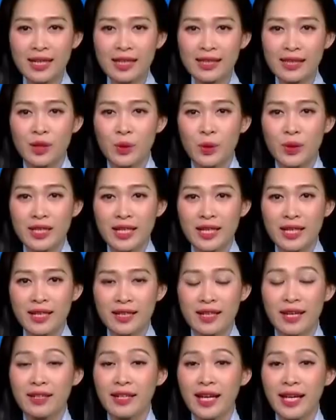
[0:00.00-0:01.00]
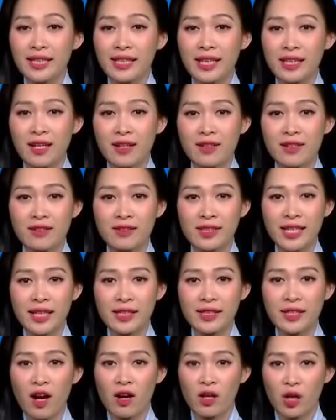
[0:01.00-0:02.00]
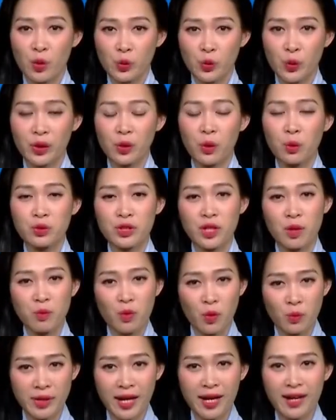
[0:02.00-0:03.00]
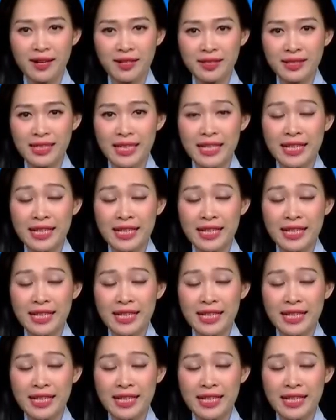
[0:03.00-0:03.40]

Thưa quý vị, đến đây thì thời lượng dành cho câu chuyện cuộc sống cũng đã hết.